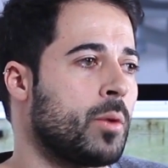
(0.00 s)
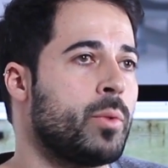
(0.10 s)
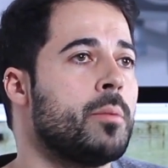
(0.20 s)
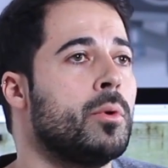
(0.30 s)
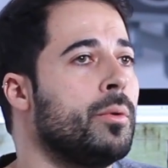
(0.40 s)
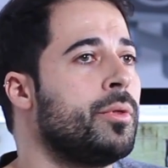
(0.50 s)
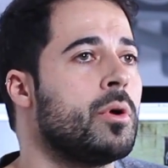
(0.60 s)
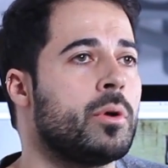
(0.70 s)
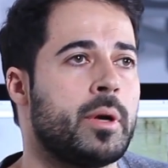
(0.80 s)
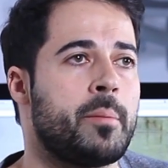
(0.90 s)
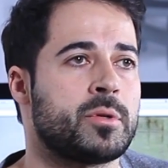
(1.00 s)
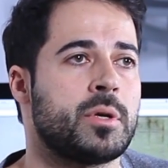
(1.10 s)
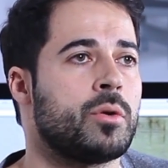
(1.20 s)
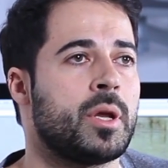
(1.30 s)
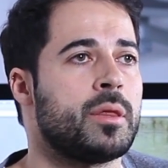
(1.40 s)
una evolución en la
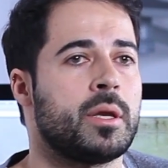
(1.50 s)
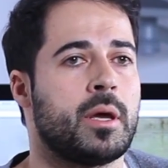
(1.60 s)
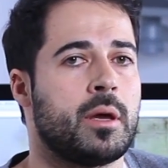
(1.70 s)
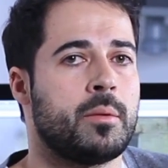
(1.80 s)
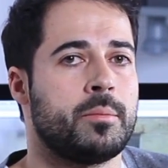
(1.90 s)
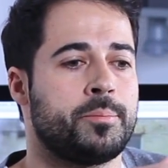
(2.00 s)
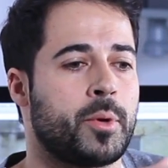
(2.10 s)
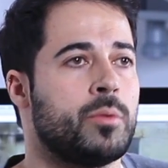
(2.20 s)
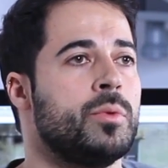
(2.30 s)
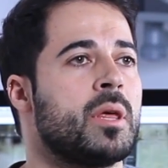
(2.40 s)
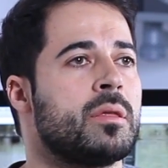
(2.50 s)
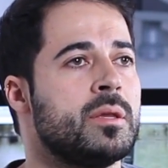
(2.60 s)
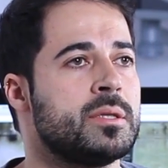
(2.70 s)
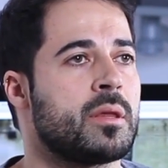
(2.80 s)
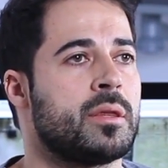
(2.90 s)
persona, no quiere decir que porque un día
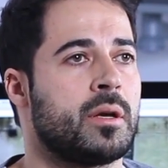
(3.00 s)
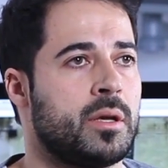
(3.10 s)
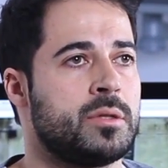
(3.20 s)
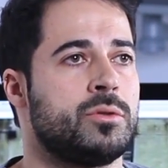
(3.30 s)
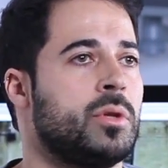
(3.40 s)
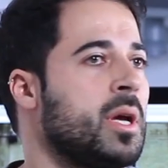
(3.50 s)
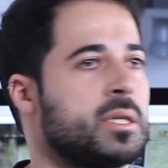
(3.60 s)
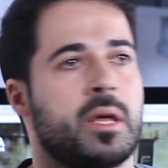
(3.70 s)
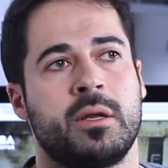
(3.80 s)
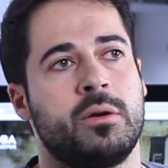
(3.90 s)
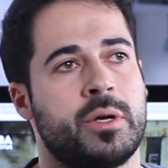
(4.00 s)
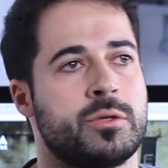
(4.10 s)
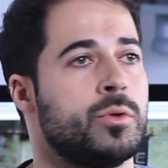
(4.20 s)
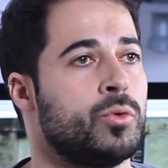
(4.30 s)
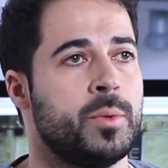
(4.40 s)
decidiste hacer esto tengas que hacerlo el
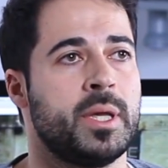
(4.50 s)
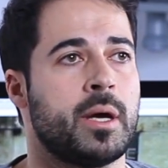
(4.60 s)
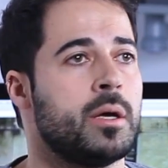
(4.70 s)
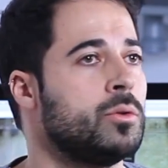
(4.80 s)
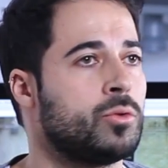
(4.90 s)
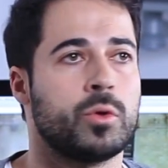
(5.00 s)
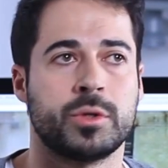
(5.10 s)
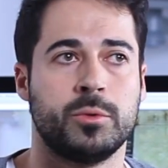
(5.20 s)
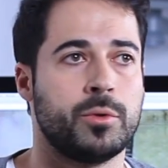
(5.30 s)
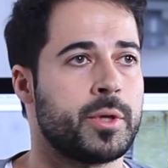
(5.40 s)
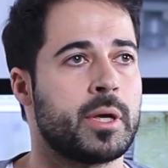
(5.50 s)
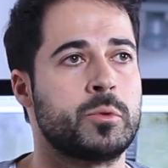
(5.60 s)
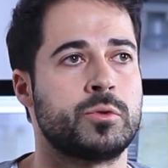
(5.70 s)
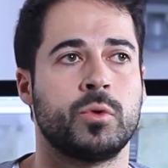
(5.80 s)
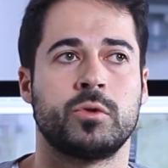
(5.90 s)
resto de tu vida. Todos
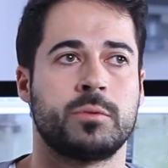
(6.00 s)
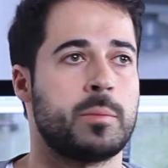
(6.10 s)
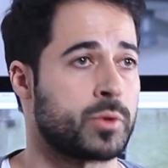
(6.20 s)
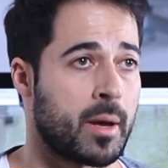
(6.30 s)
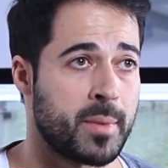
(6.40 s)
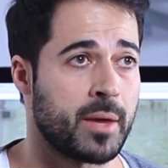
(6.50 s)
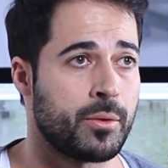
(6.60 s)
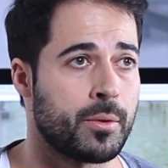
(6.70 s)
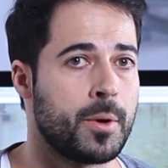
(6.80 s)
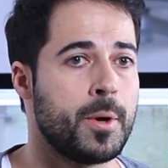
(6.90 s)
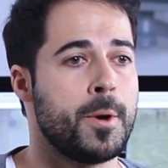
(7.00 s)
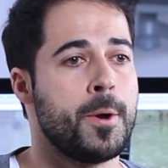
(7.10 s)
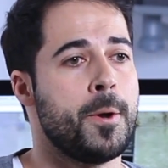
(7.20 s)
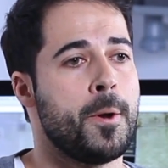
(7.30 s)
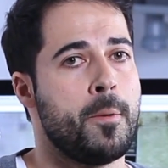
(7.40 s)
evolucionamos, todos vamos cambiando.
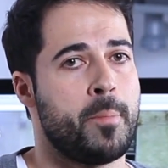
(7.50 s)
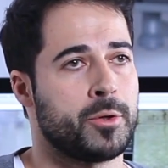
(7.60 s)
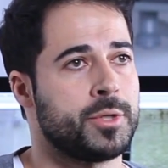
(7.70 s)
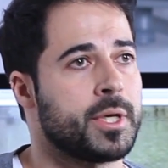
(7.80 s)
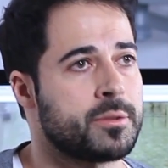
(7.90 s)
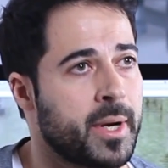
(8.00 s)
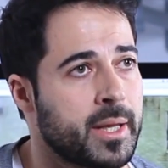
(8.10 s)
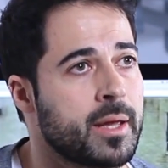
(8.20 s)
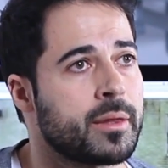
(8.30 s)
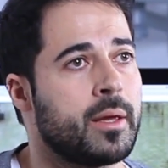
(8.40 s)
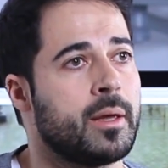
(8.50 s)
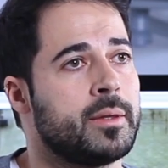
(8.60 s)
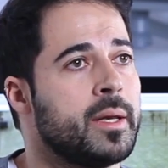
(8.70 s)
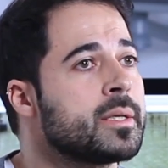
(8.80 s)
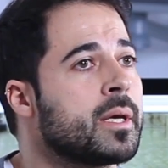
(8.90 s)
Pero sí que es verdad que
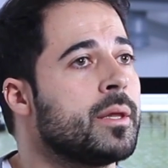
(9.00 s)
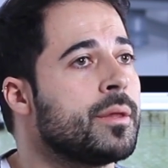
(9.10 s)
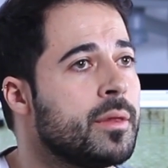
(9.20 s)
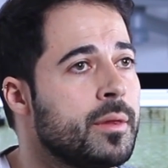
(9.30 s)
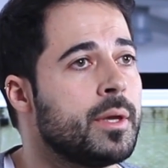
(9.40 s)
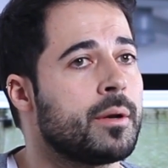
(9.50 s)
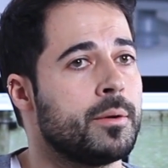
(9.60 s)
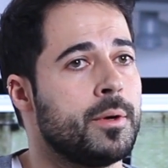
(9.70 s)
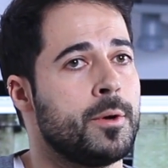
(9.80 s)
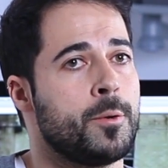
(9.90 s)
tienes que decidir,